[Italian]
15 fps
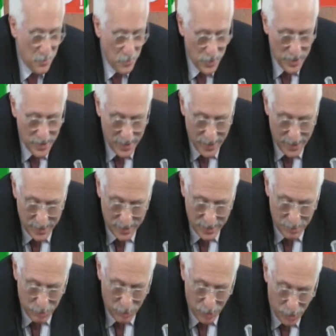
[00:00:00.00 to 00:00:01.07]
né
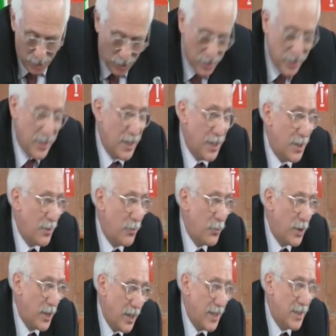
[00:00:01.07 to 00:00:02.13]
di Bologna o
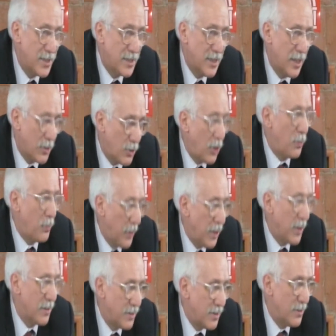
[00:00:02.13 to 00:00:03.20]
Firenze, è
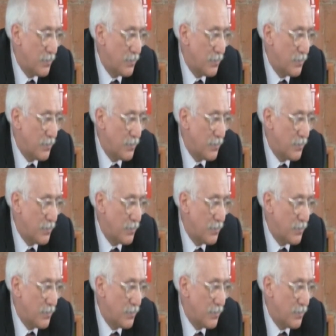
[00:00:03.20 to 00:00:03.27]
colpa